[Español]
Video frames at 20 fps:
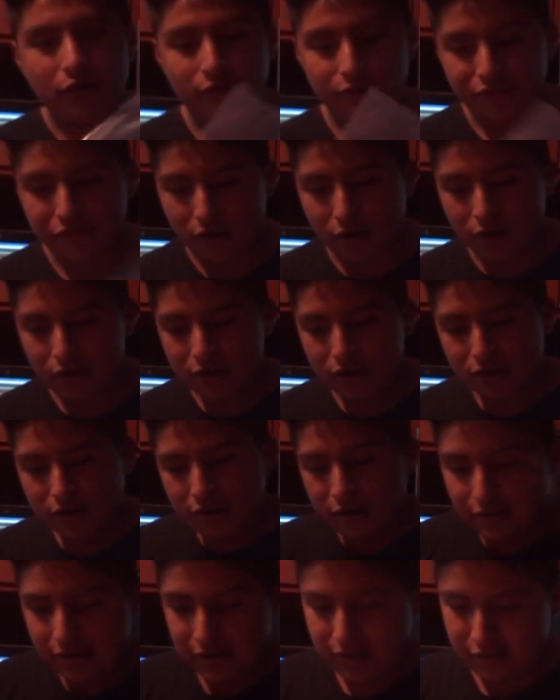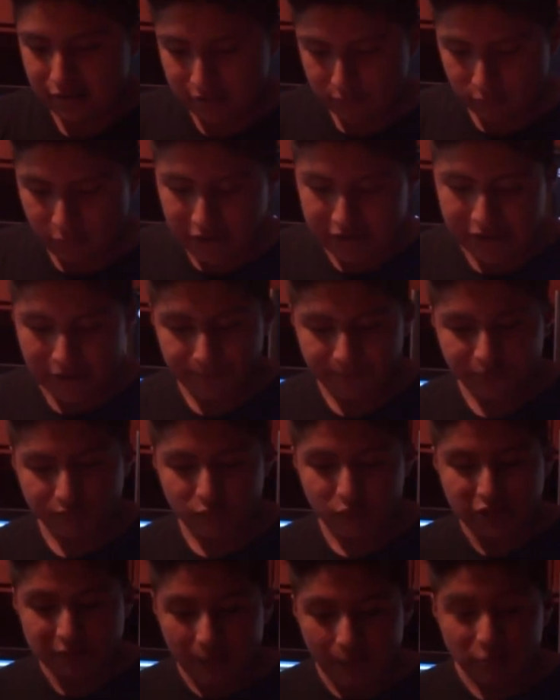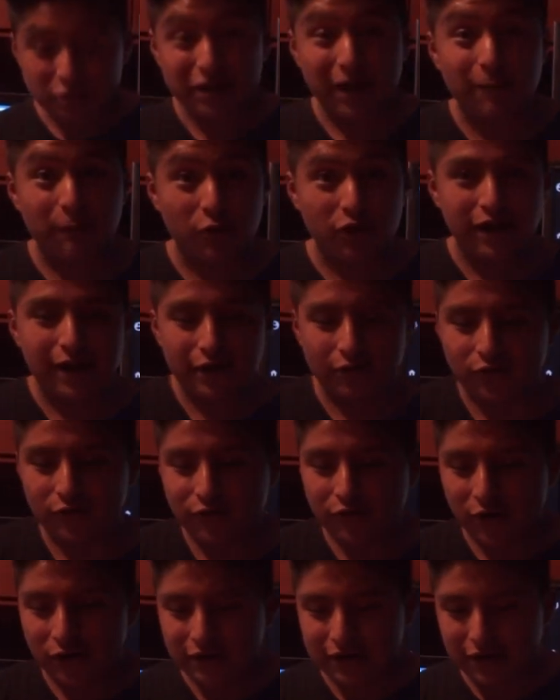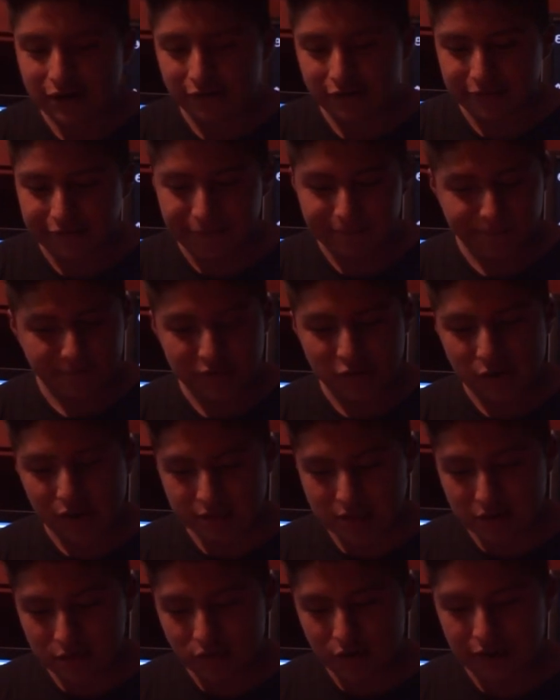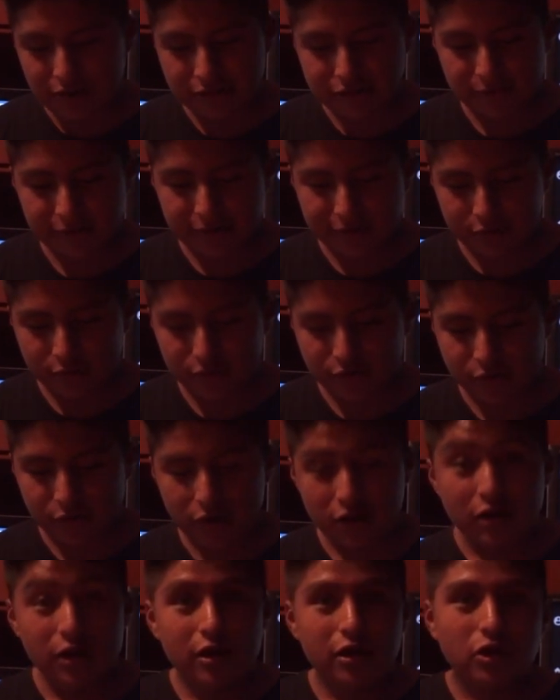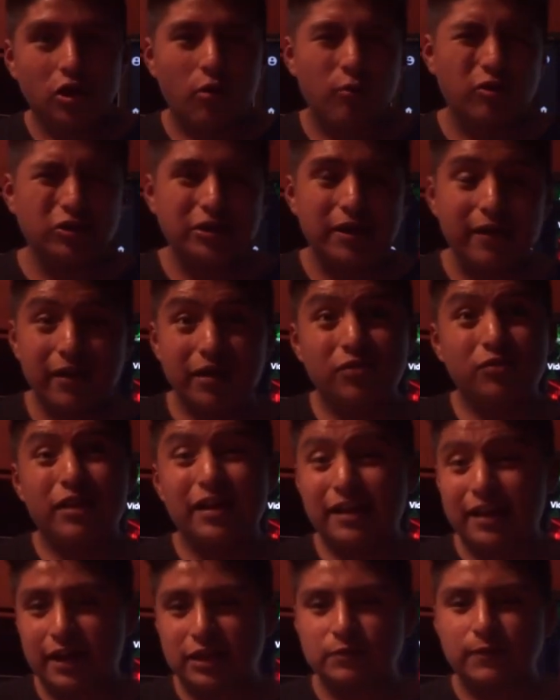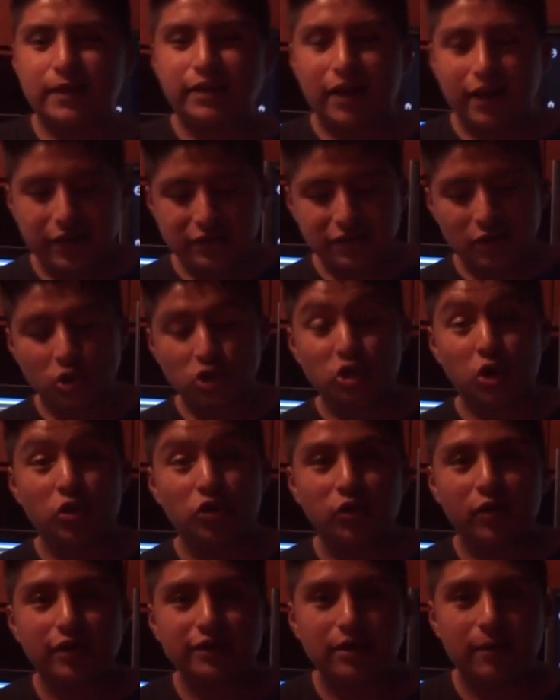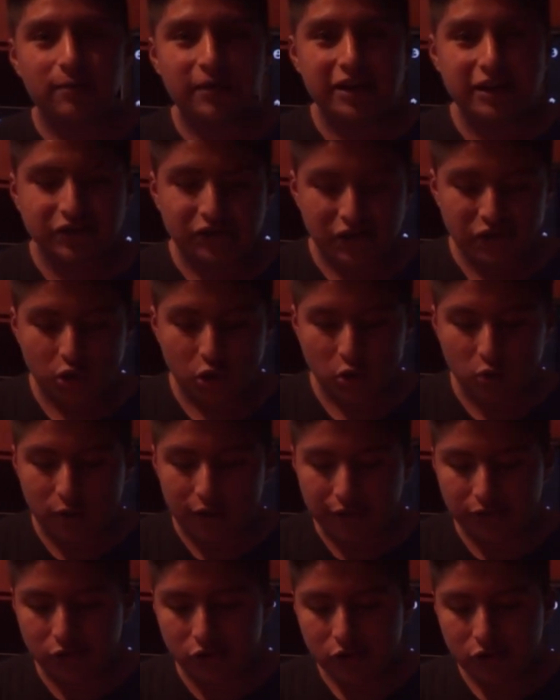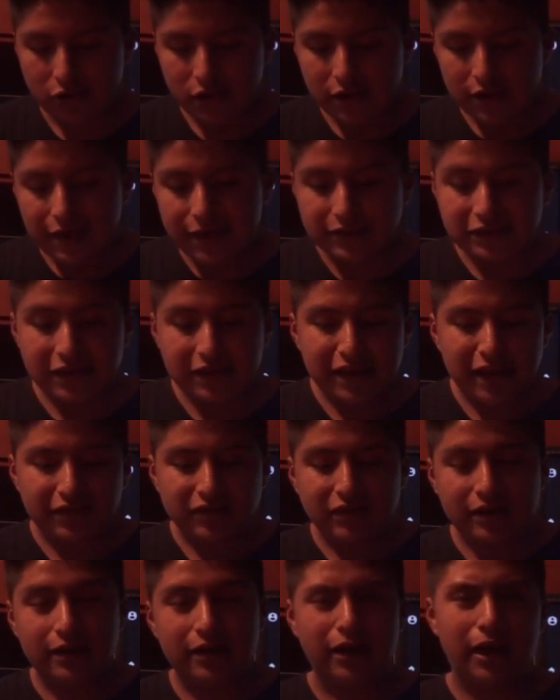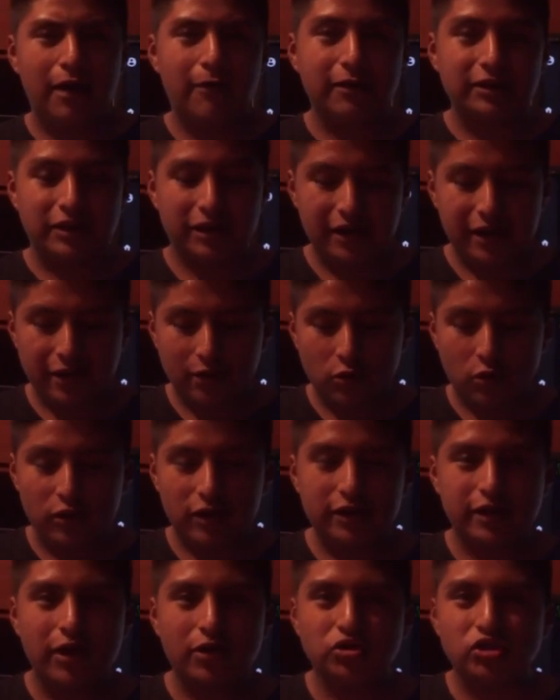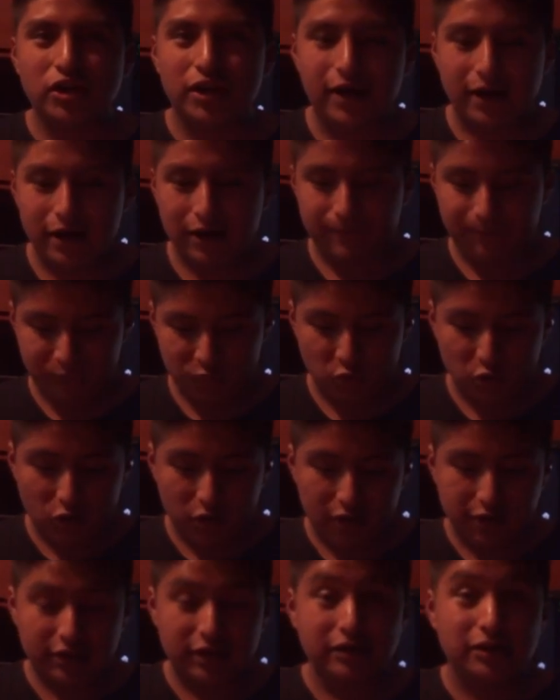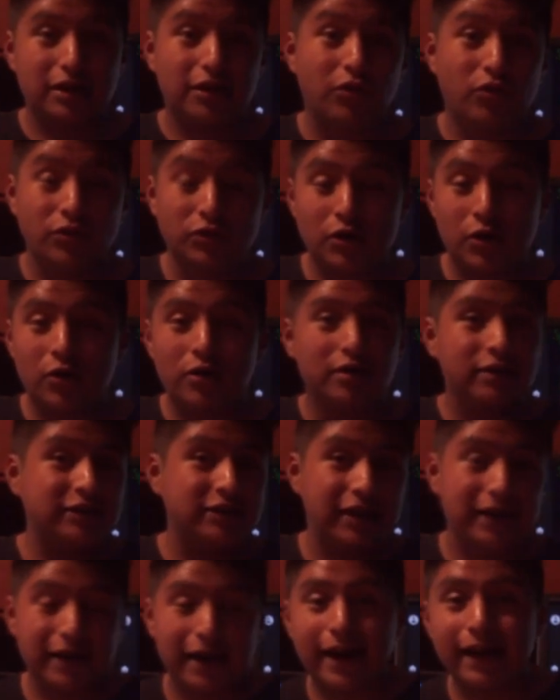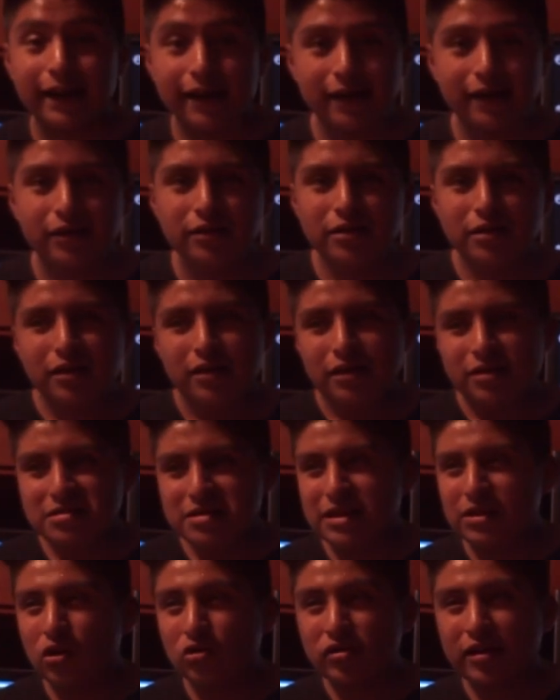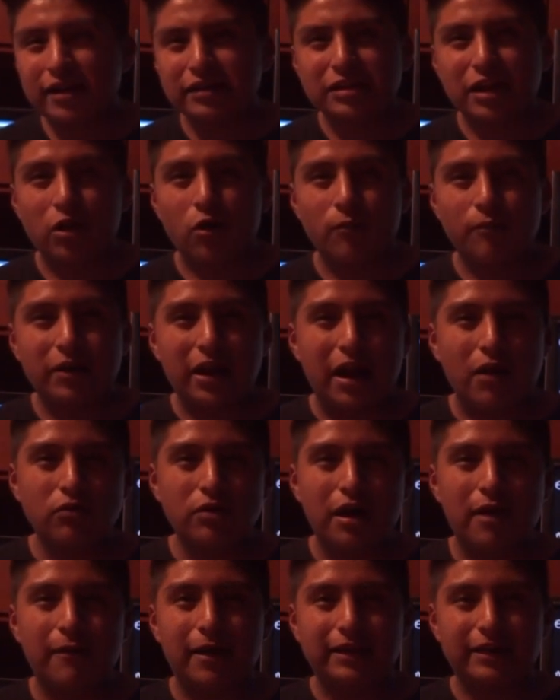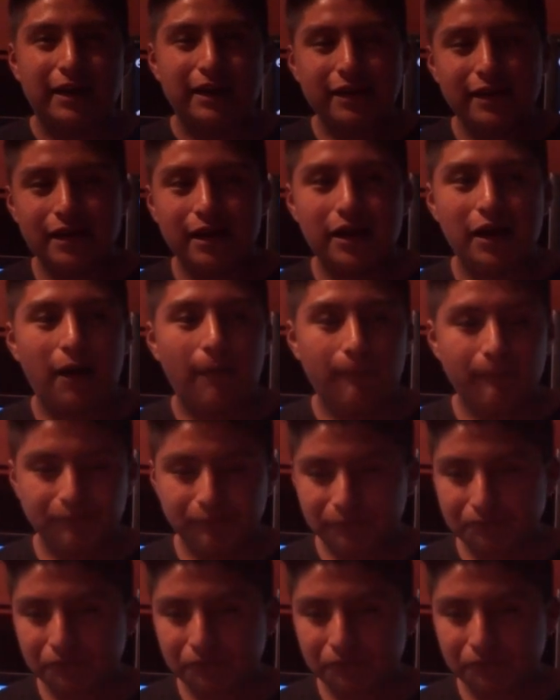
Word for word: control. Eh, vaya, pues vamos a poner el control, que la verdad yo ya tengo ganas de ver el control. Como saben, una de las ventajas de los controles de PlayStation 4 es que ya tienen la batería incluida, o sea, tú conectas el control, se carga y no tienes que comprar una batería